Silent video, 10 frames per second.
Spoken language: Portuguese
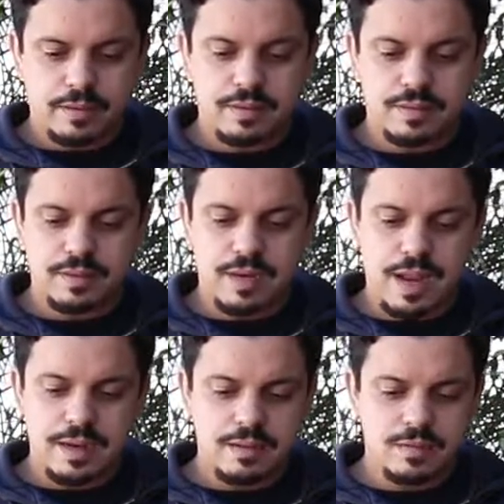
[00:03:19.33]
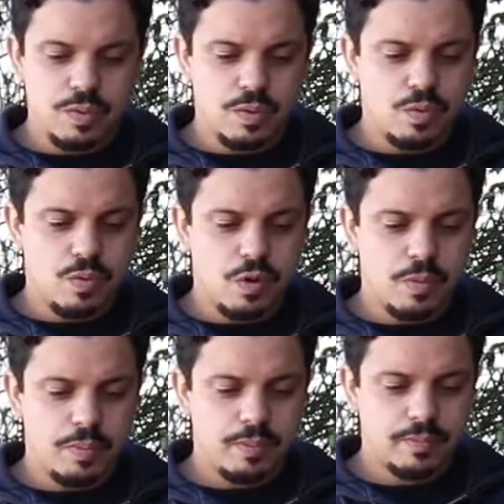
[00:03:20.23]
Descentralizo meu
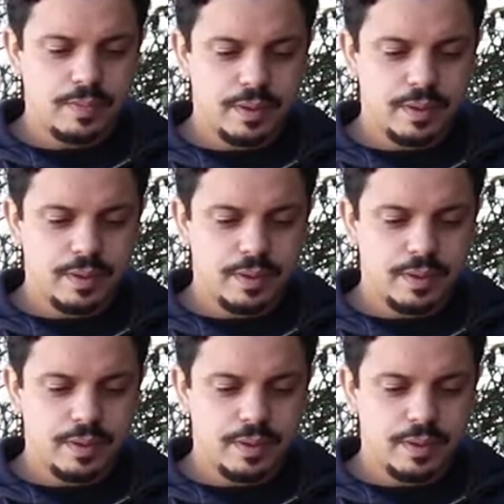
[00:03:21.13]
corpo